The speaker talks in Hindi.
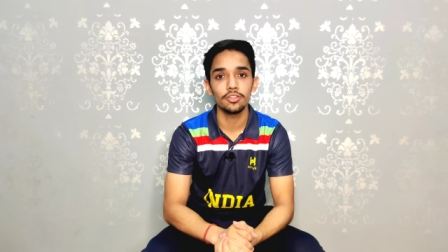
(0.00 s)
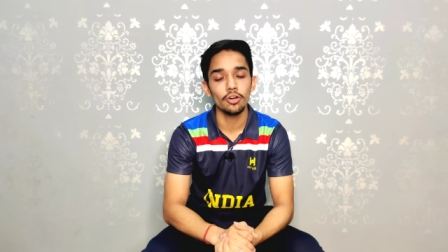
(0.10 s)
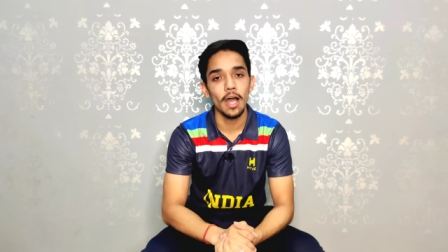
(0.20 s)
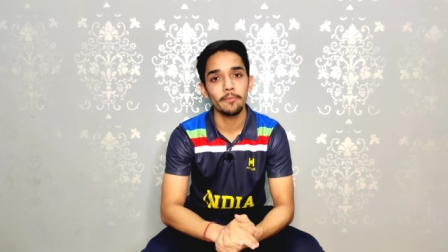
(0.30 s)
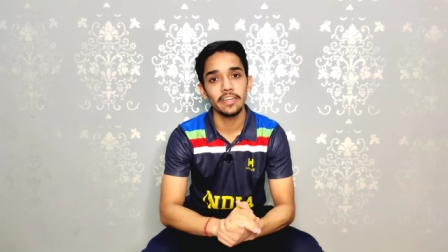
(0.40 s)
रही है
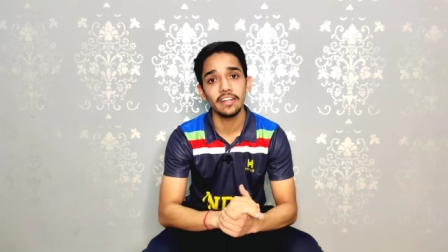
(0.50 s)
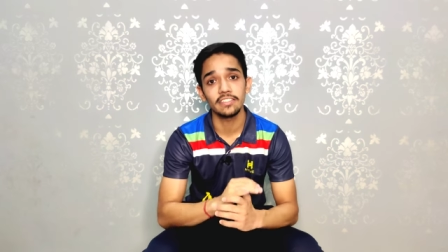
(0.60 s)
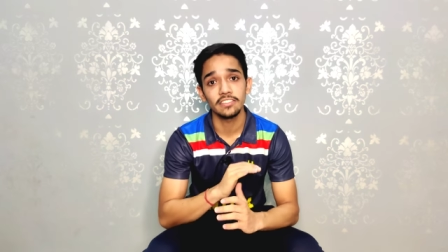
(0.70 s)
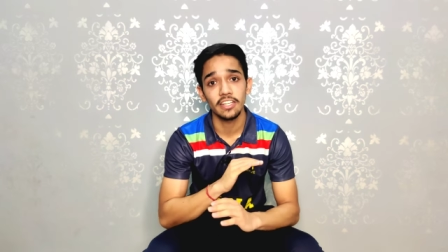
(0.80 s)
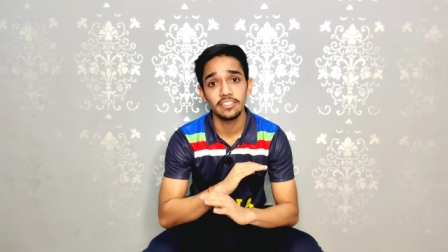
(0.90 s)
तो आपकी
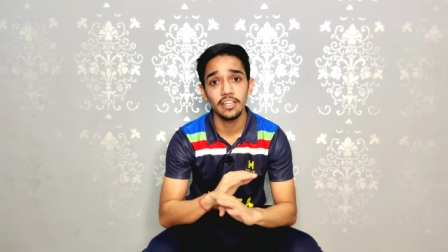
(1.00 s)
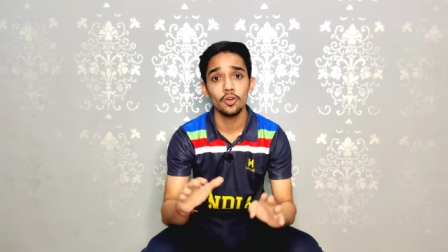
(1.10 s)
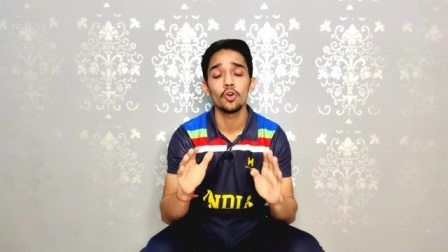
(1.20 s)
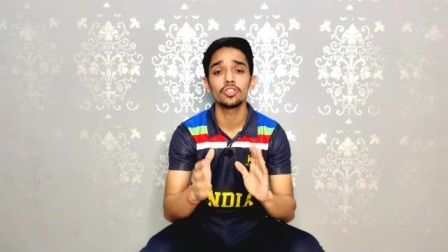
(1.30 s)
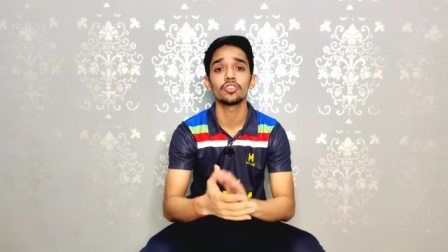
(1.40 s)
रजिस्ट्रेशन
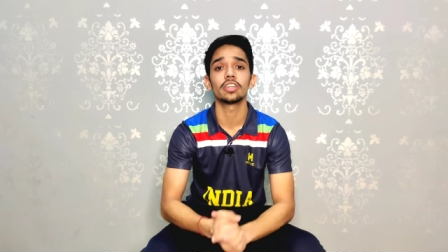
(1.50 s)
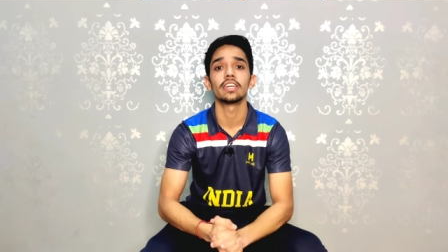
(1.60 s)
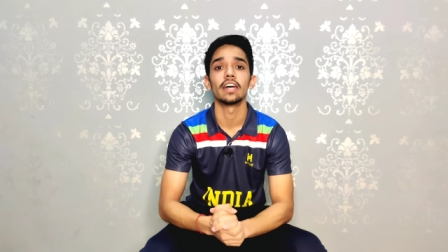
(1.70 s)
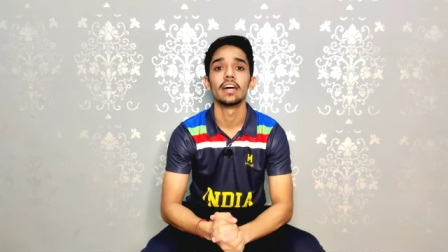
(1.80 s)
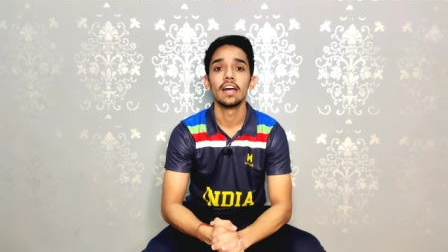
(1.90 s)
हो
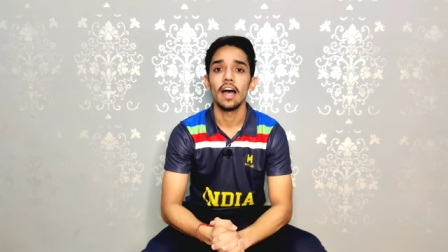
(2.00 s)
चुकी है